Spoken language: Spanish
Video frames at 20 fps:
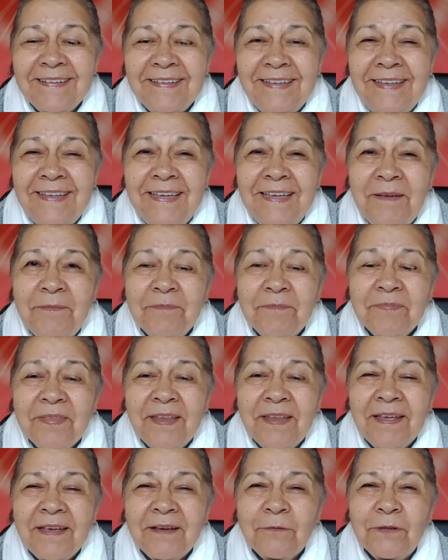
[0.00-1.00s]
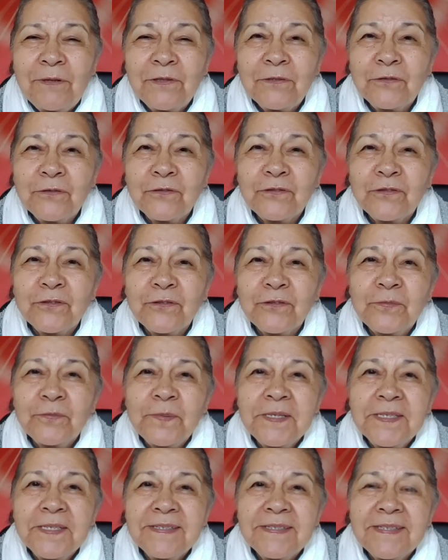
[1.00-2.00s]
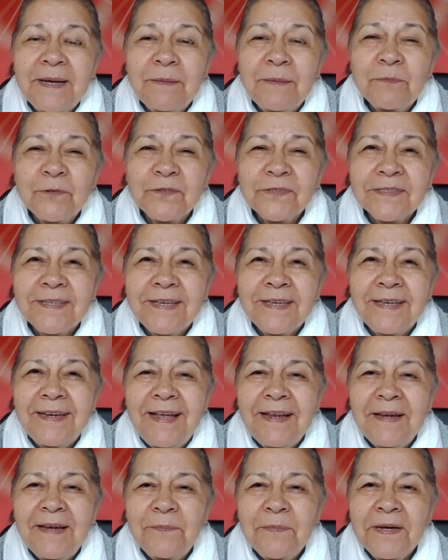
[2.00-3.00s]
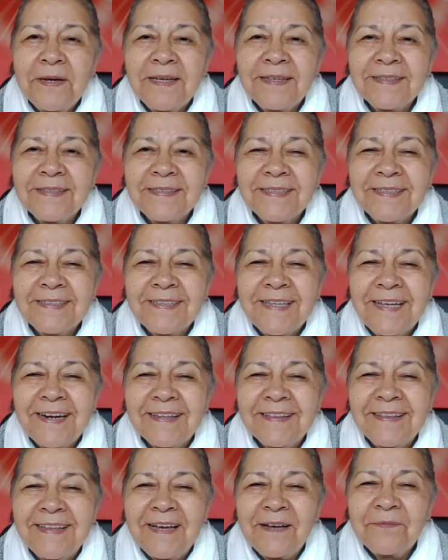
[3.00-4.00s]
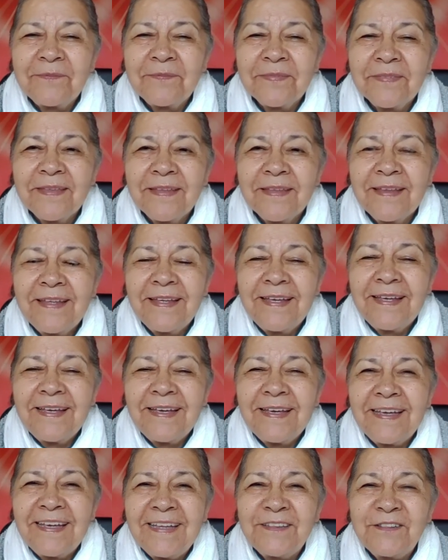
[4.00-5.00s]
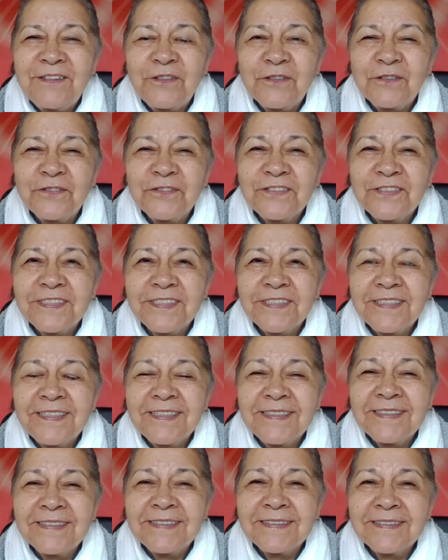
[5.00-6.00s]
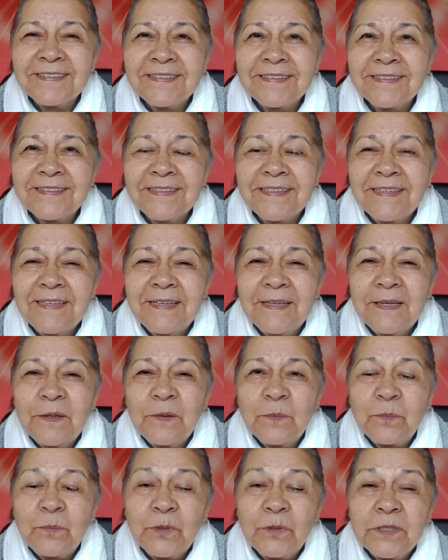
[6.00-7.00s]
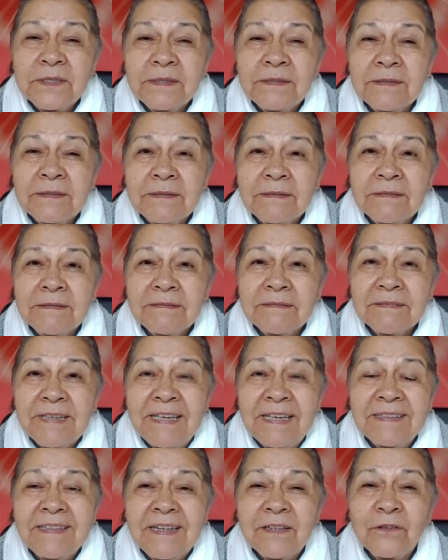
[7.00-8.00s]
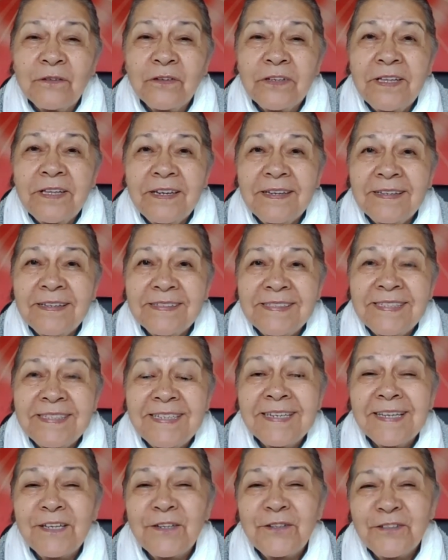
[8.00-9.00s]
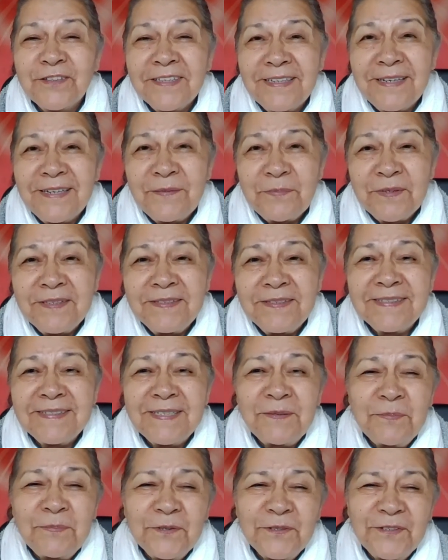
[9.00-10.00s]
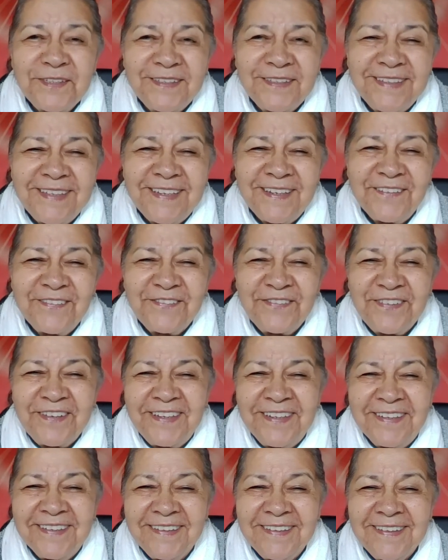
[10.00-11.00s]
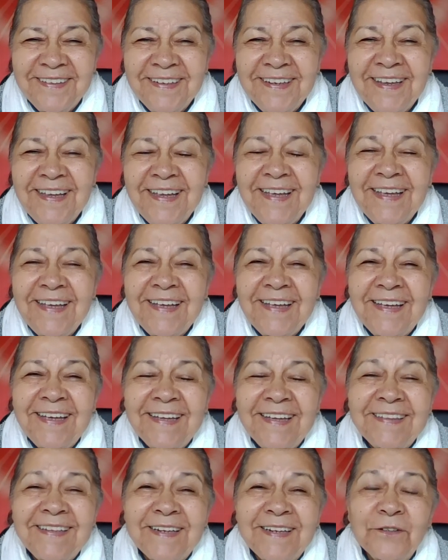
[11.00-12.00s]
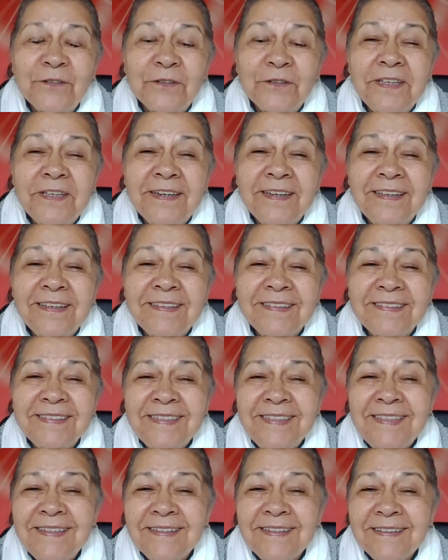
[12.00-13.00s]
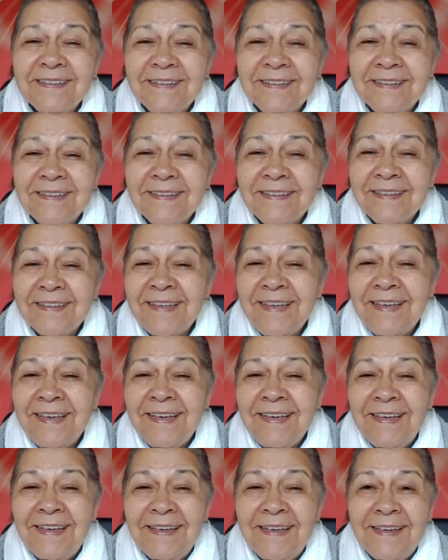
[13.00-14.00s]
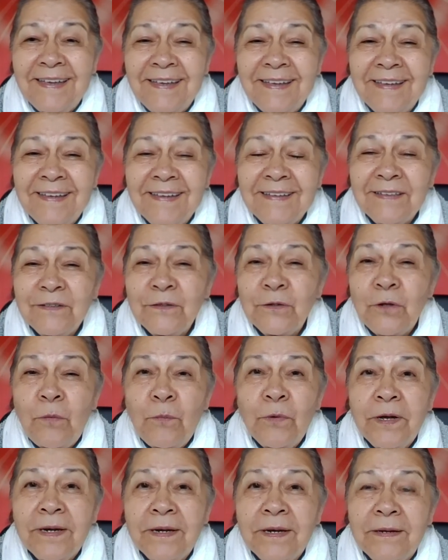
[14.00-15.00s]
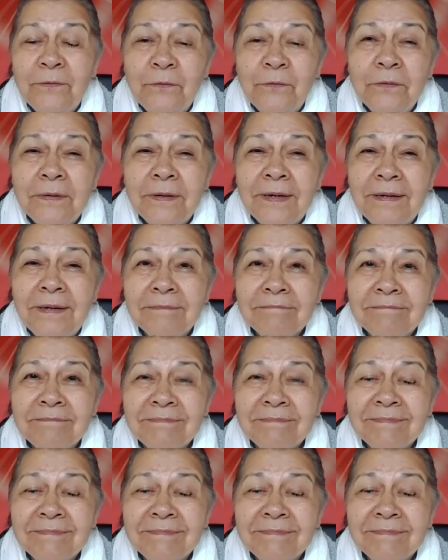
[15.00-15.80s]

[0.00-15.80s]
Y, y cuando nosotros pensamos que el alma es eterna, entonces, pues eterno quiere decir que no tiene principio ni tiene fin Eterno quiere decir que no muere nunca.